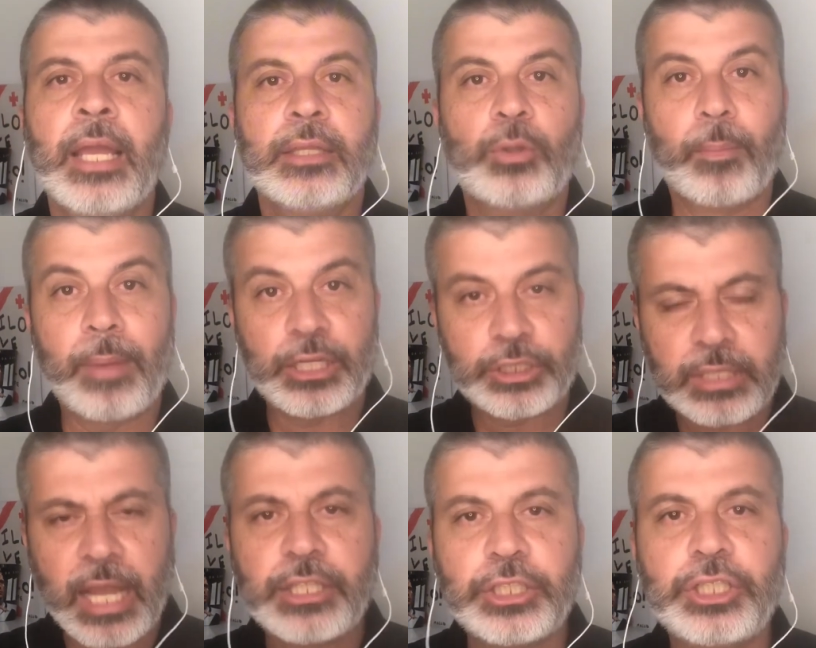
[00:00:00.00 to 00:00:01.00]
Então mais
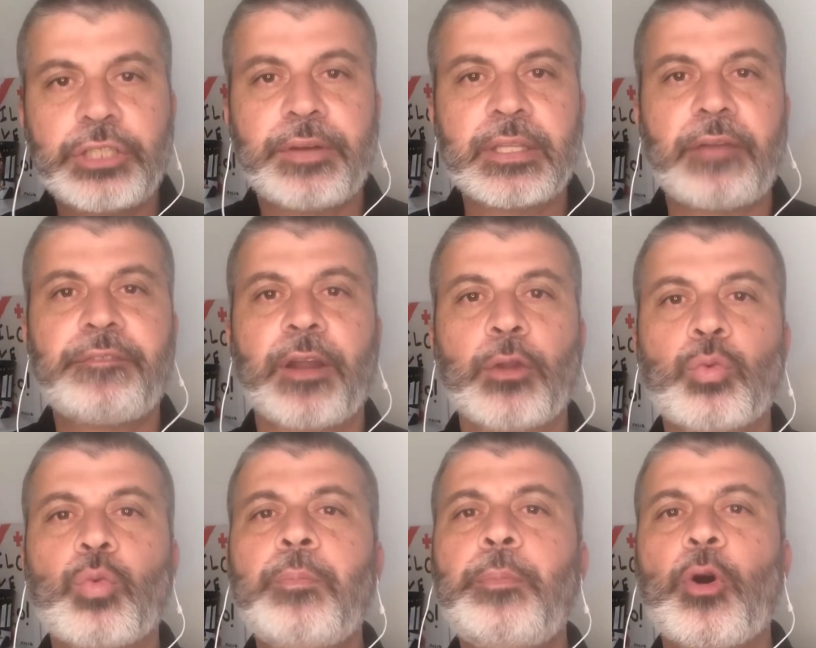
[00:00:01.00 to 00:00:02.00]
tarde a gente vai estar tá falando
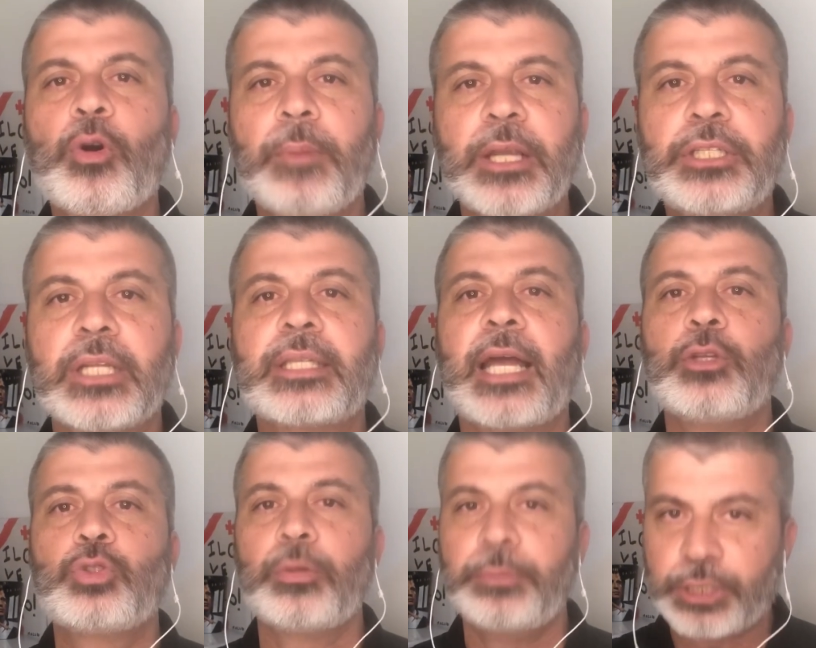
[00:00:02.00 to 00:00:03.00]
com um pouco mais de
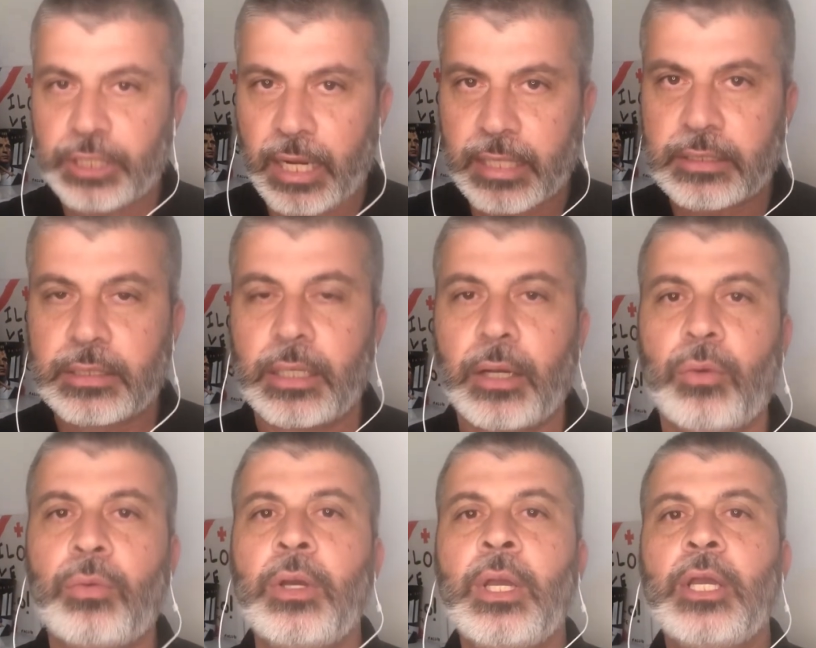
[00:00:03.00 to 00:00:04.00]
detalhes sobre
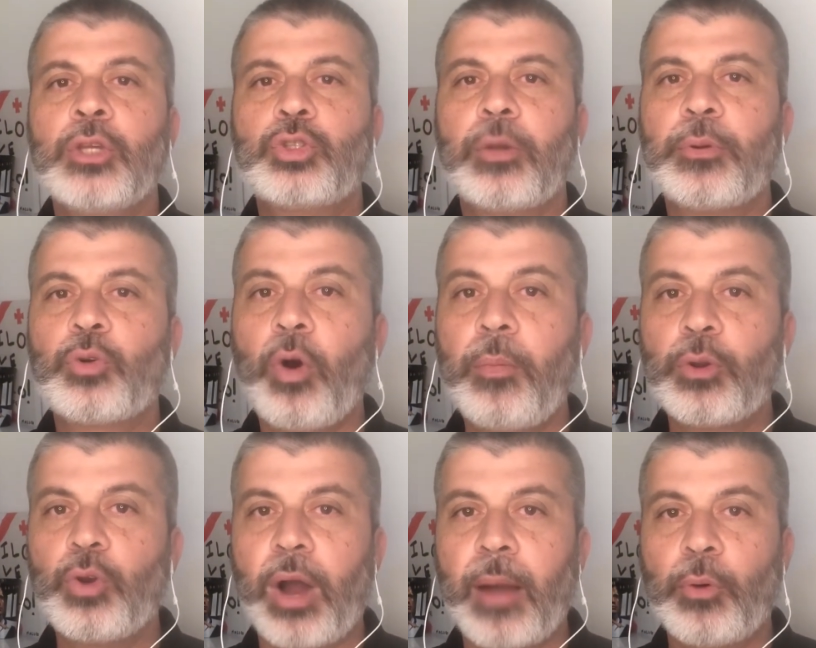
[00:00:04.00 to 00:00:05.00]
escalação, sobre como
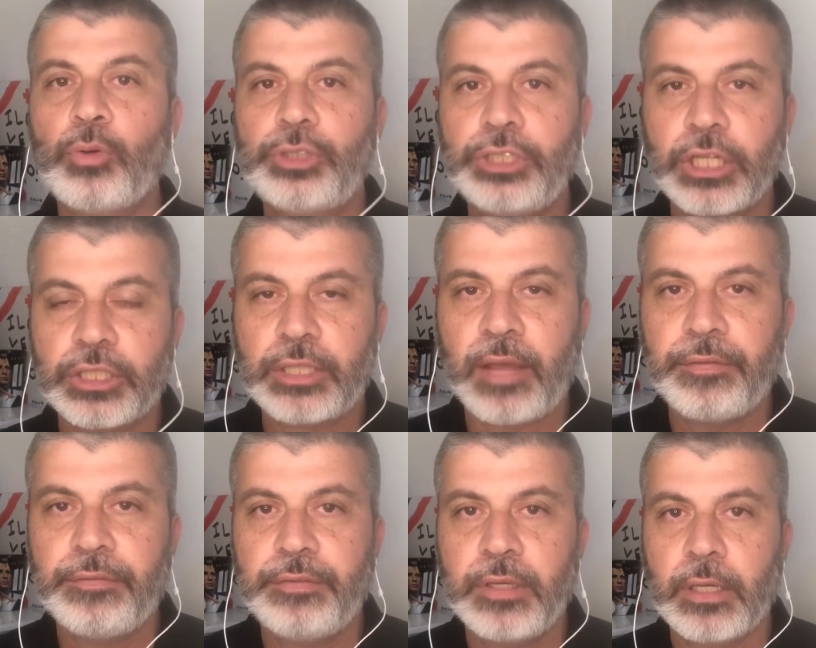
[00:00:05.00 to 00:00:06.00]
que o Ramon Dias
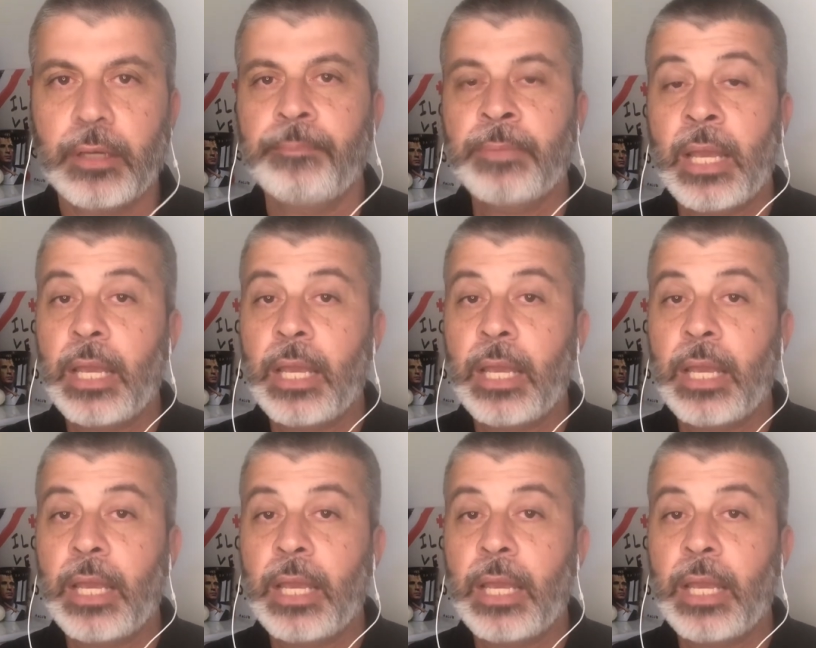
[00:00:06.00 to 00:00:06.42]
deve vir.